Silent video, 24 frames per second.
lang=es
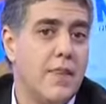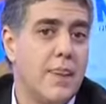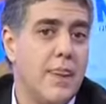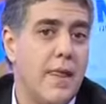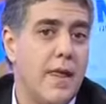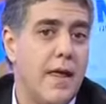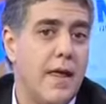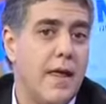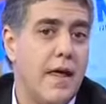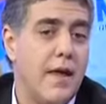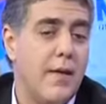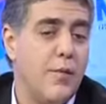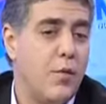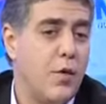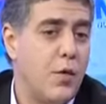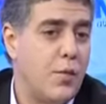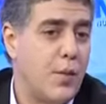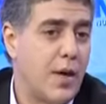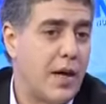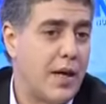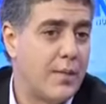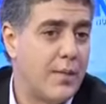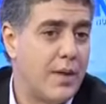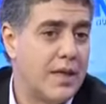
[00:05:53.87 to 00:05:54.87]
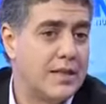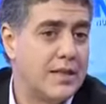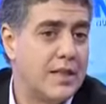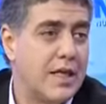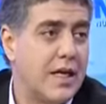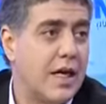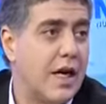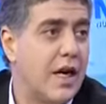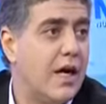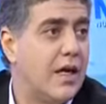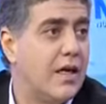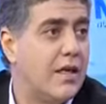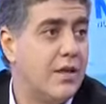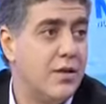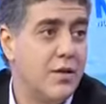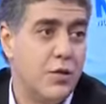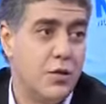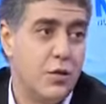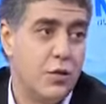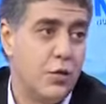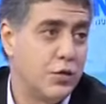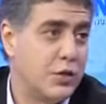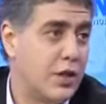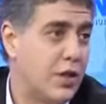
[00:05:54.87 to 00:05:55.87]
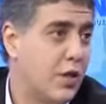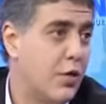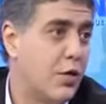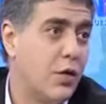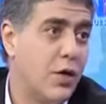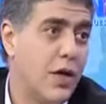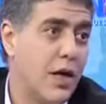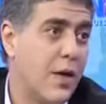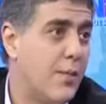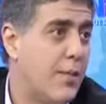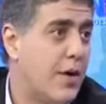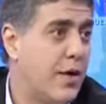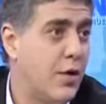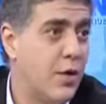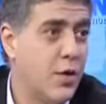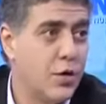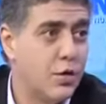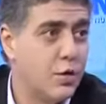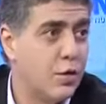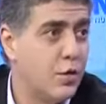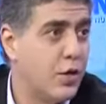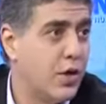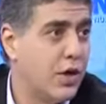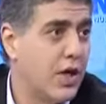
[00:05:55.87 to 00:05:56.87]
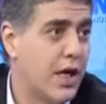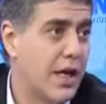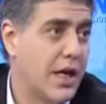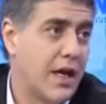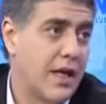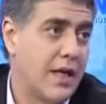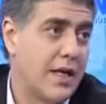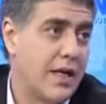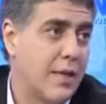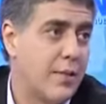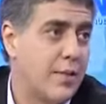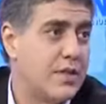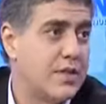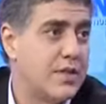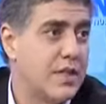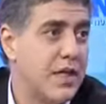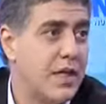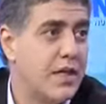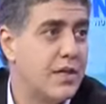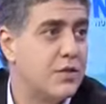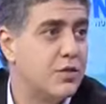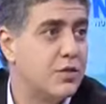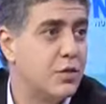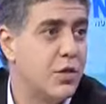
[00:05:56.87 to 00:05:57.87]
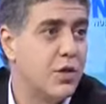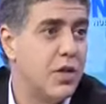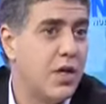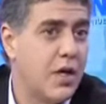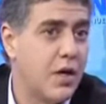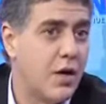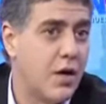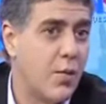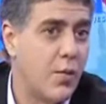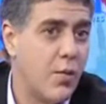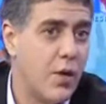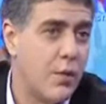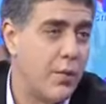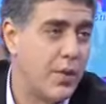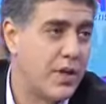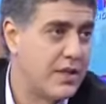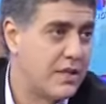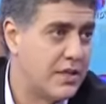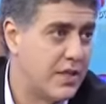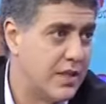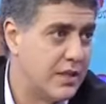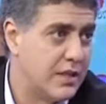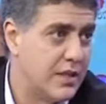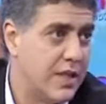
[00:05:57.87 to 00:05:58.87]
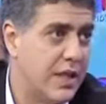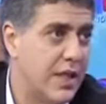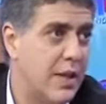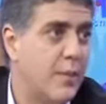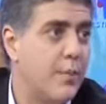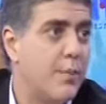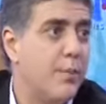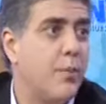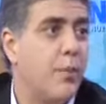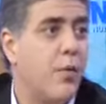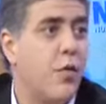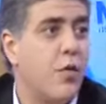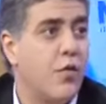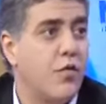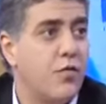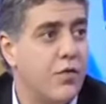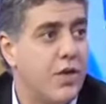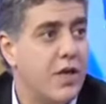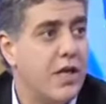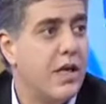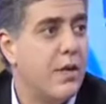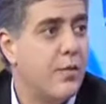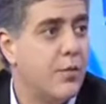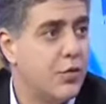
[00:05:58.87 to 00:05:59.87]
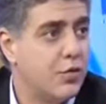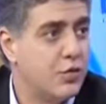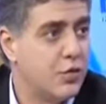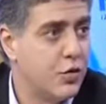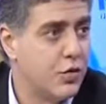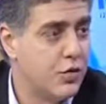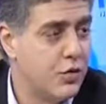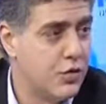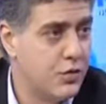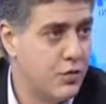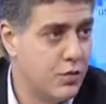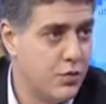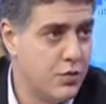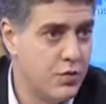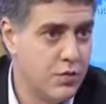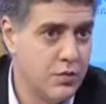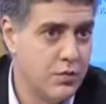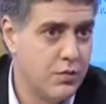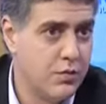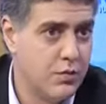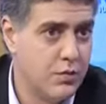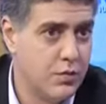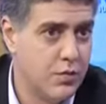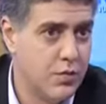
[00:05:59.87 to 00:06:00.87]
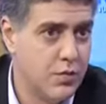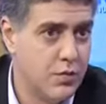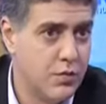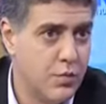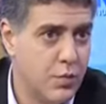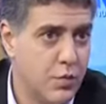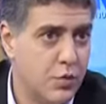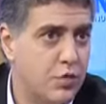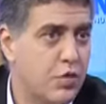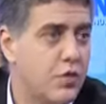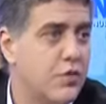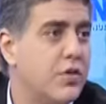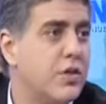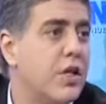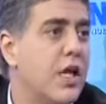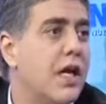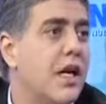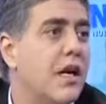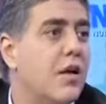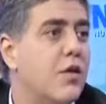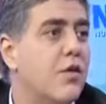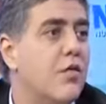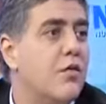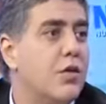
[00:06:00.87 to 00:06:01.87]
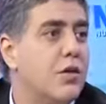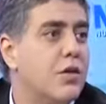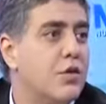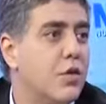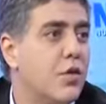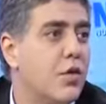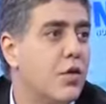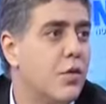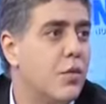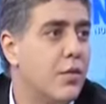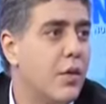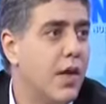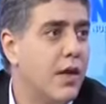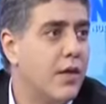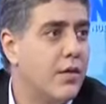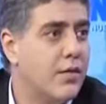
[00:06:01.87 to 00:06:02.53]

eh, muy pragmática y yo no tengo la menor duda que querría pasar a la historia como el presidente que por fin le puso un, punto final al conflicto. O sea, ¿usted